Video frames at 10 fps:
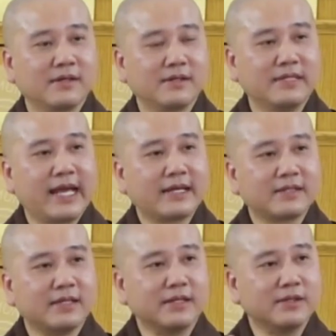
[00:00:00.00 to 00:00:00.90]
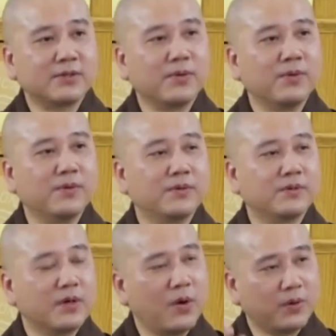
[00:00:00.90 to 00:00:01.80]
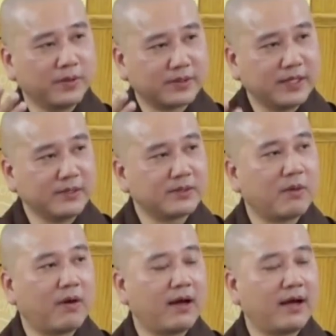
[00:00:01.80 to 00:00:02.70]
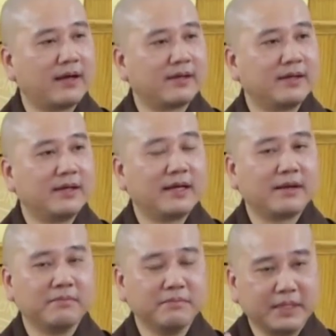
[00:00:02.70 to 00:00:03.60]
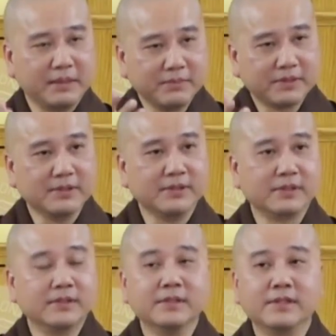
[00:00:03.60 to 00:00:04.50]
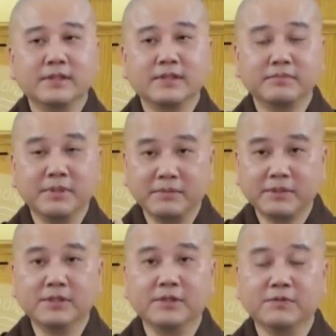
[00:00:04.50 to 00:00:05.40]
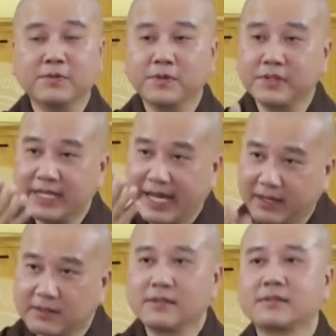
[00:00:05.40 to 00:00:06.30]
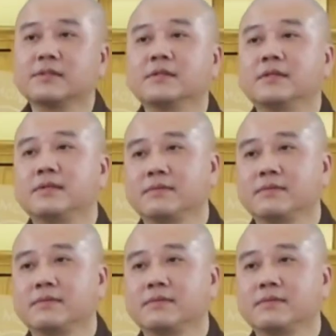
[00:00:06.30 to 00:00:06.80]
dáng tĩnh tu, ngồi tĩnh tọa, mỉm cười tươi, mỉm cười vui, dáng rất tươi.